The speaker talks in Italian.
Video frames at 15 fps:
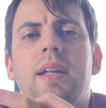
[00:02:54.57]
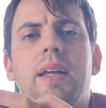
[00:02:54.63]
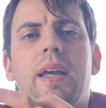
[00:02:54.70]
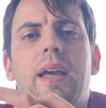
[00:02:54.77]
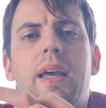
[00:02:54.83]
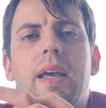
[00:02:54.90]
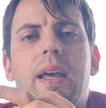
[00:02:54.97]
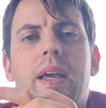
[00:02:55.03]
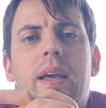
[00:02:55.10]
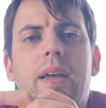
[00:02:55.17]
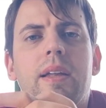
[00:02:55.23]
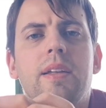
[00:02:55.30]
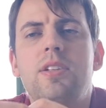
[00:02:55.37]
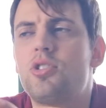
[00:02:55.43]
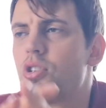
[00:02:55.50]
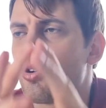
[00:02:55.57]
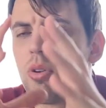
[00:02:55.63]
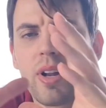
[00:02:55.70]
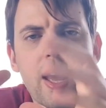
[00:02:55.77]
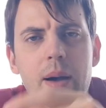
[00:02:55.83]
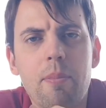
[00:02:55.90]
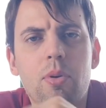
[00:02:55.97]
eh, il
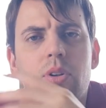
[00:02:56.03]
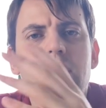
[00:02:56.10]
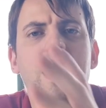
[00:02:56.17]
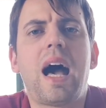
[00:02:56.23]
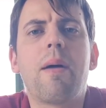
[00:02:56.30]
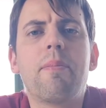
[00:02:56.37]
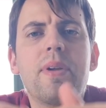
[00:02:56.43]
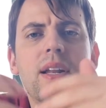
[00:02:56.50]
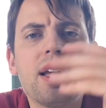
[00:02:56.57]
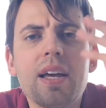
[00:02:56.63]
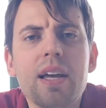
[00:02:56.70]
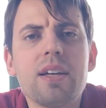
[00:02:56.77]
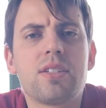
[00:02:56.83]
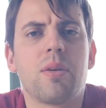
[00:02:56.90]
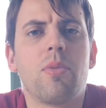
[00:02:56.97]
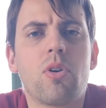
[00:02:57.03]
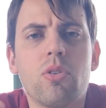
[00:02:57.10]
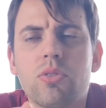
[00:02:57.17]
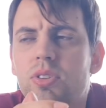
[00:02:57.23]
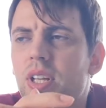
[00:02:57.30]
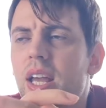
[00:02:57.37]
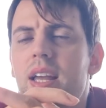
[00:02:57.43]
girone è abbordabile, siamo
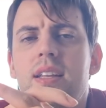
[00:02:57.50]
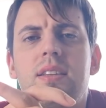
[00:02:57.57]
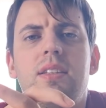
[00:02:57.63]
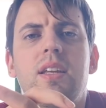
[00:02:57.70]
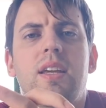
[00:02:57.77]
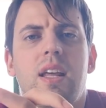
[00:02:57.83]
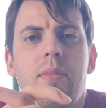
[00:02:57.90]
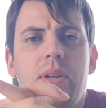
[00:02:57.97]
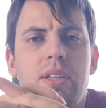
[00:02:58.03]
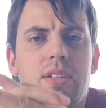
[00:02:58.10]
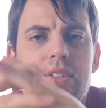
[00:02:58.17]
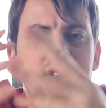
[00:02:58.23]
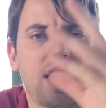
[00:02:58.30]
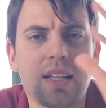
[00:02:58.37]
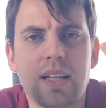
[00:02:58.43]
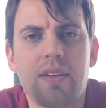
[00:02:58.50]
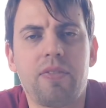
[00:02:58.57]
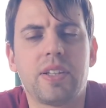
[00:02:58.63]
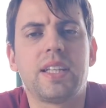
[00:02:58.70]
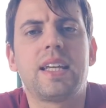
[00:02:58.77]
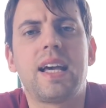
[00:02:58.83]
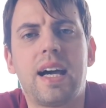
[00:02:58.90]
contenti, chiaramente sarà da
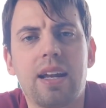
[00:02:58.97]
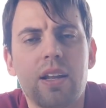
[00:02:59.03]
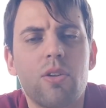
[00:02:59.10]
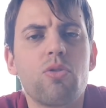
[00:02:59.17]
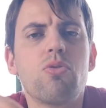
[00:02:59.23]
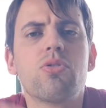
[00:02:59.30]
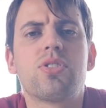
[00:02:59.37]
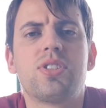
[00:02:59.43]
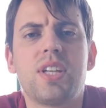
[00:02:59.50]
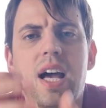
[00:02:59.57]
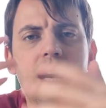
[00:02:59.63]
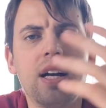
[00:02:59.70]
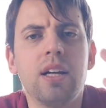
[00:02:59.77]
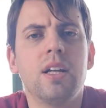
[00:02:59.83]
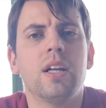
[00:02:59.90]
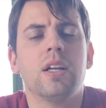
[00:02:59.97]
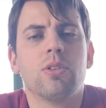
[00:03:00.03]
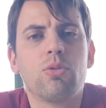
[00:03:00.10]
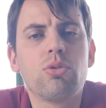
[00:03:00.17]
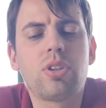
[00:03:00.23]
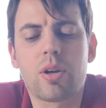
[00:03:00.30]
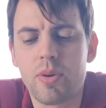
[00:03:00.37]
faticare in Russia,
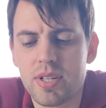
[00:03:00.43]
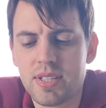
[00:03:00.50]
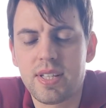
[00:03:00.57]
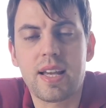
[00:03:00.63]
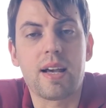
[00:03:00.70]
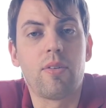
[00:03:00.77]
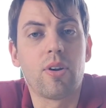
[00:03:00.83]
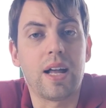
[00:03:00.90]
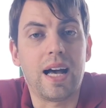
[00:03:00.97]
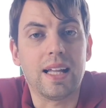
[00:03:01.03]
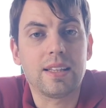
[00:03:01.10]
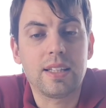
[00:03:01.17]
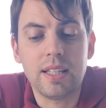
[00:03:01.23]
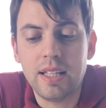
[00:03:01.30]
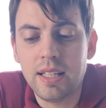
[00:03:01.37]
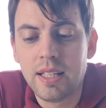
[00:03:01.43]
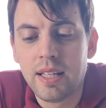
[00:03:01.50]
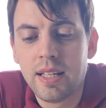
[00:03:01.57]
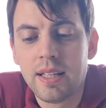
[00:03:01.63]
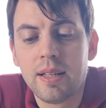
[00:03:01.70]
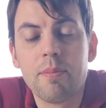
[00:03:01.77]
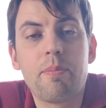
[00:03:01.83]
tutte queste cavolate
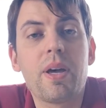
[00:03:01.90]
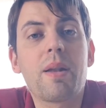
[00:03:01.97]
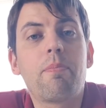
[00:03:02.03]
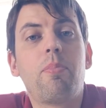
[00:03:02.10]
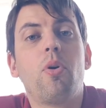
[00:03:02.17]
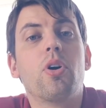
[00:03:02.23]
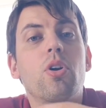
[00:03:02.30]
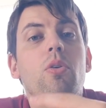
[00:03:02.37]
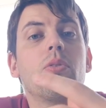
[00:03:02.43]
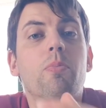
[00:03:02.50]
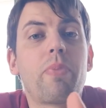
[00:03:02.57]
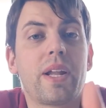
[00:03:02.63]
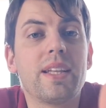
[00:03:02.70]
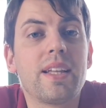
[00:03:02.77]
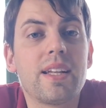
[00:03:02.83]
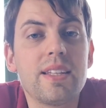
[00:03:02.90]
per poi non prendere